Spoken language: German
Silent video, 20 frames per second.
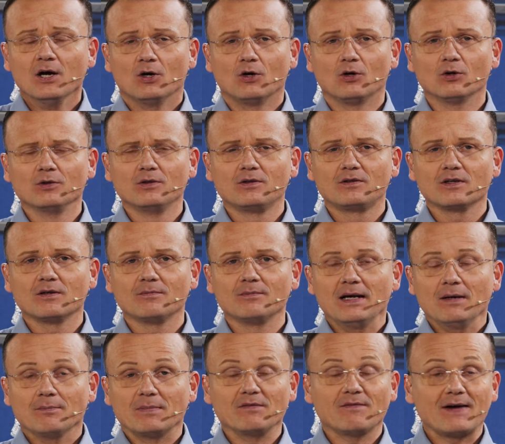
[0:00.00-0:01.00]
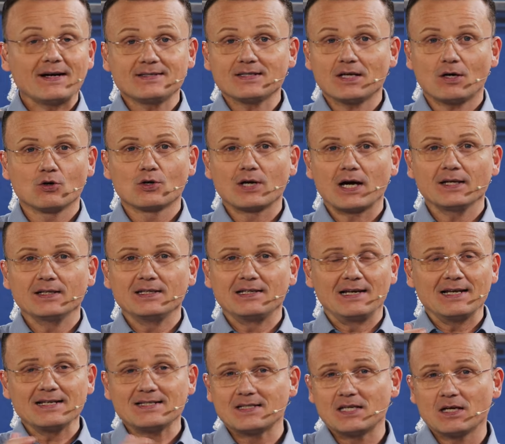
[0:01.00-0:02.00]
und ähm, man weiß auch gar nicht,
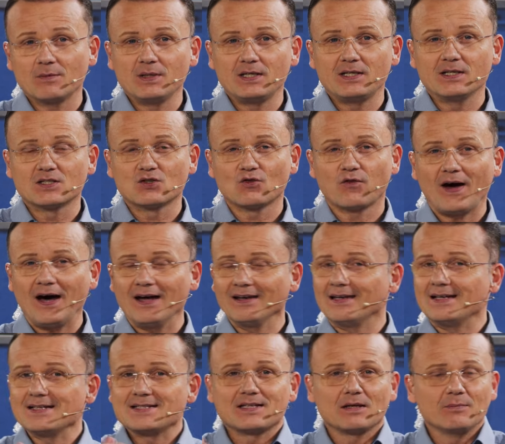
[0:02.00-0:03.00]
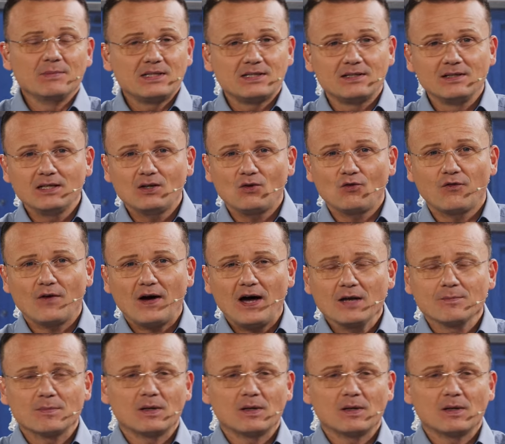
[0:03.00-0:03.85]
lässt er mich jetzt fahren, lässt er mich nicht fahren.